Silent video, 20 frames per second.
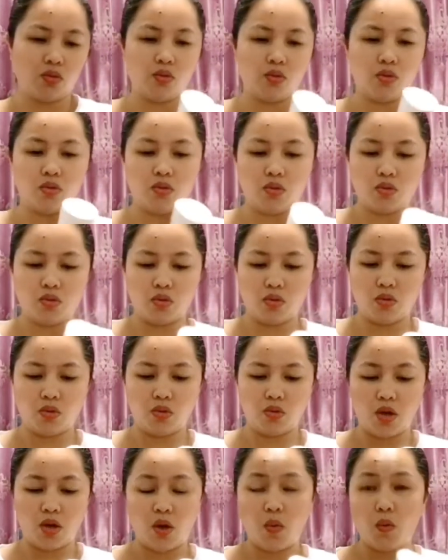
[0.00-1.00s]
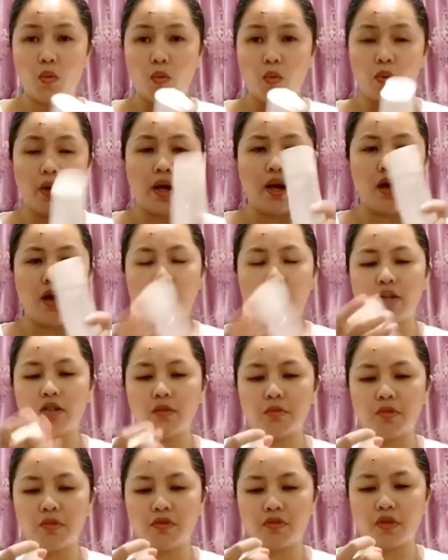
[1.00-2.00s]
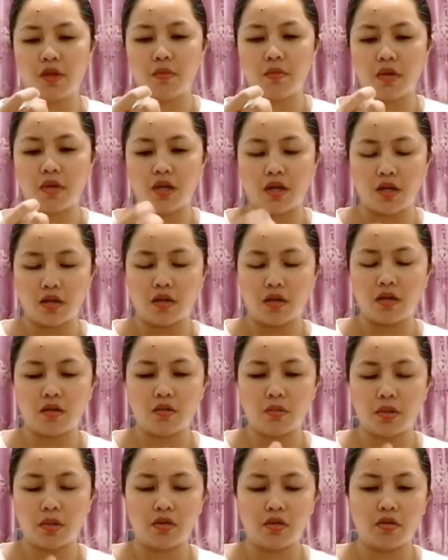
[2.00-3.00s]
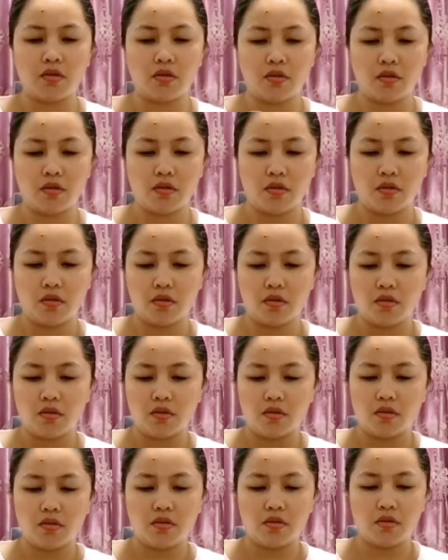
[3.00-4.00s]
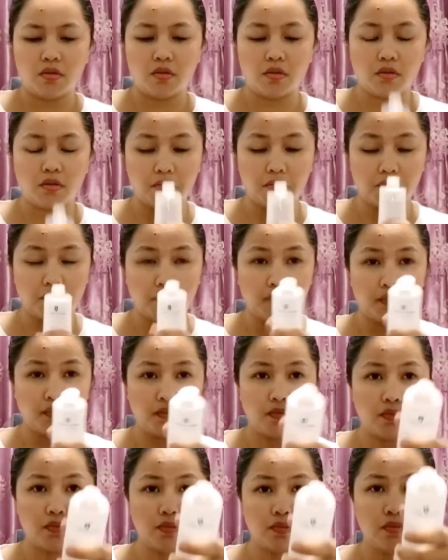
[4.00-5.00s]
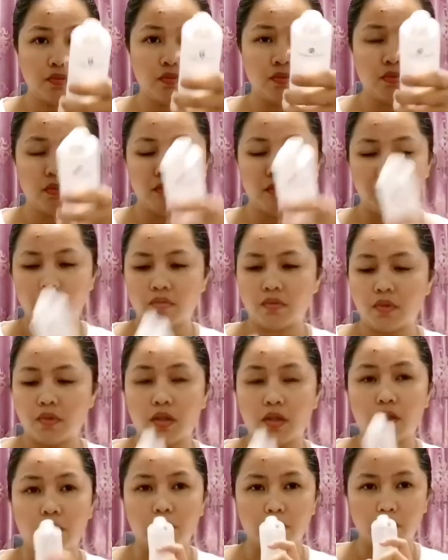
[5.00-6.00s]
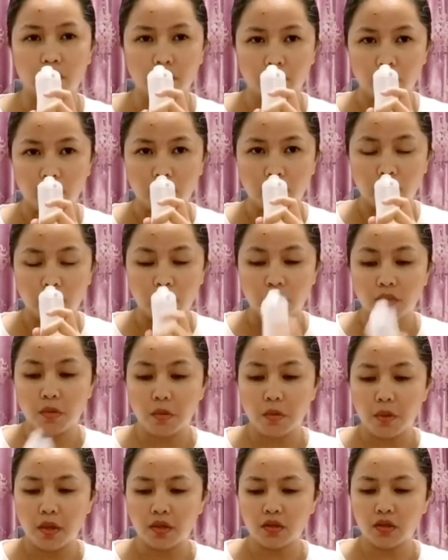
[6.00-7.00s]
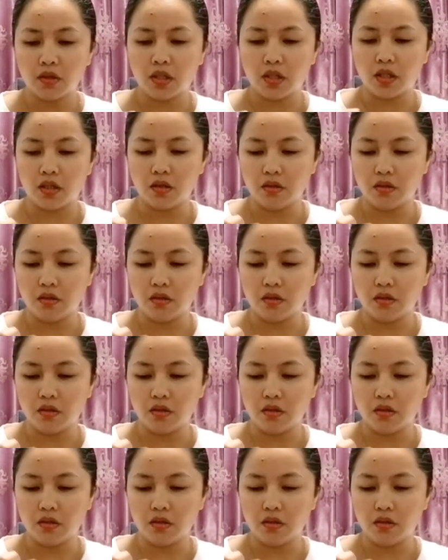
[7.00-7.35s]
So, oh yeah, 150 ml. Ano ba to? Mm. But, mabango siya.